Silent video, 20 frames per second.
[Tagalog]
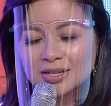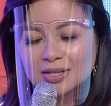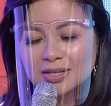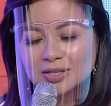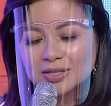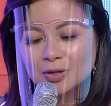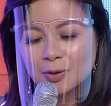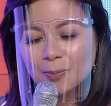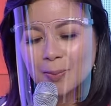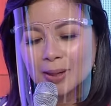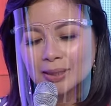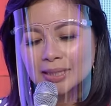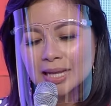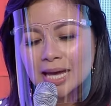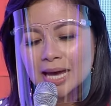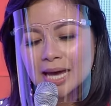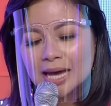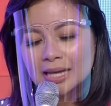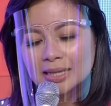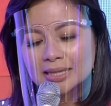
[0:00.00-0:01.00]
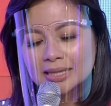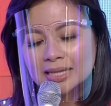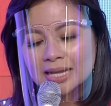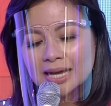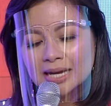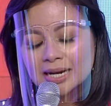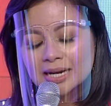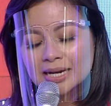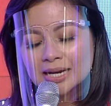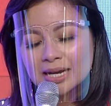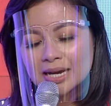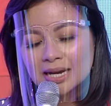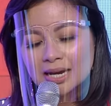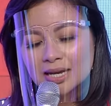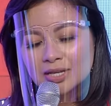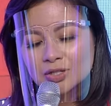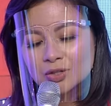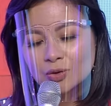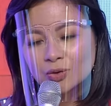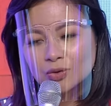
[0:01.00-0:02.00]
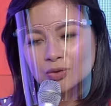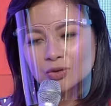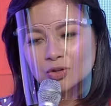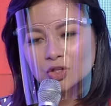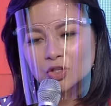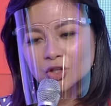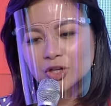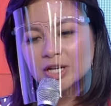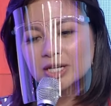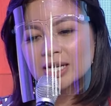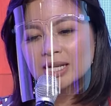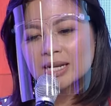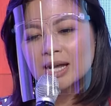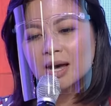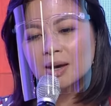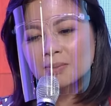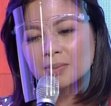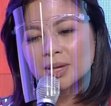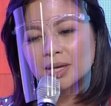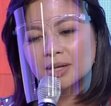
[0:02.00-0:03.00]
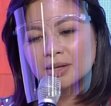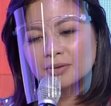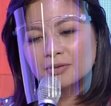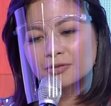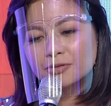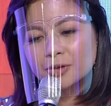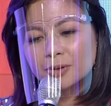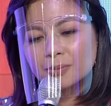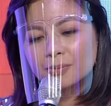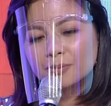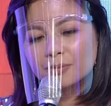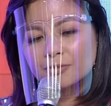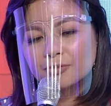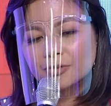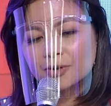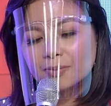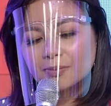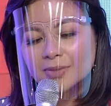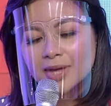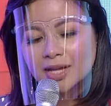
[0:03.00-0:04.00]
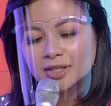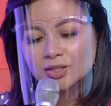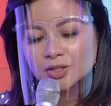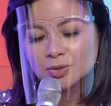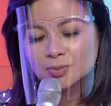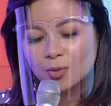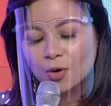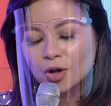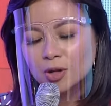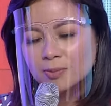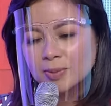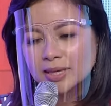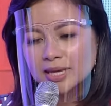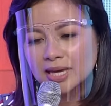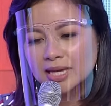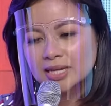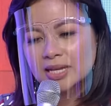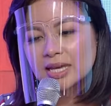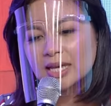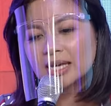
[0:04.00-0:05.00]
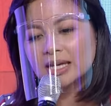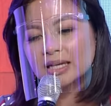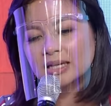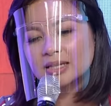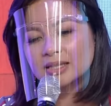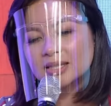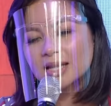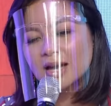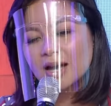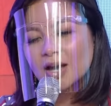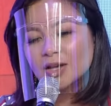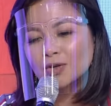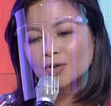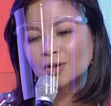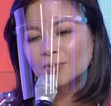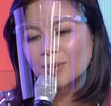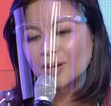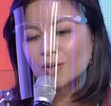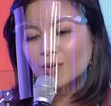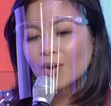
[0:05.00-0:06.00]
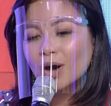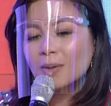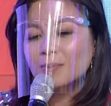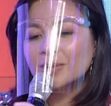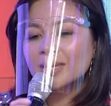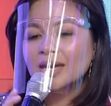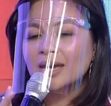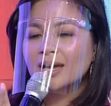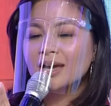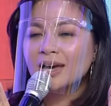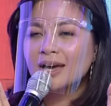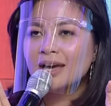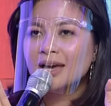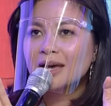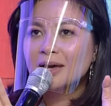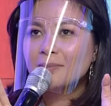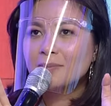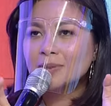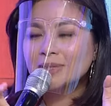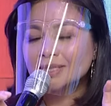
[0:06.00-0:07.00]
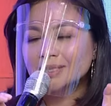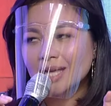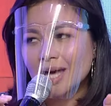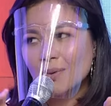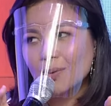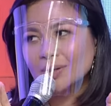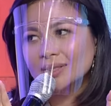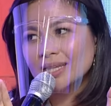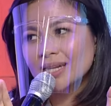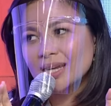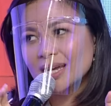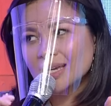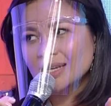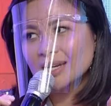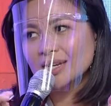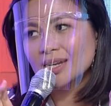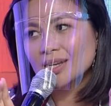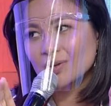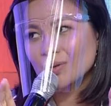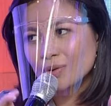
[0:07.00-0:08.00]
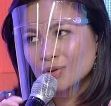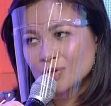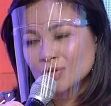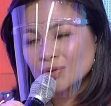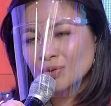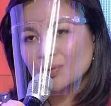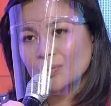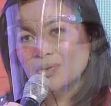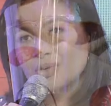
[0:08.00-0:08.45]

So pag na nare-realize ko yung journey namin from from that small beginning na ngayon meron kaming matatawag talaga na negosyo.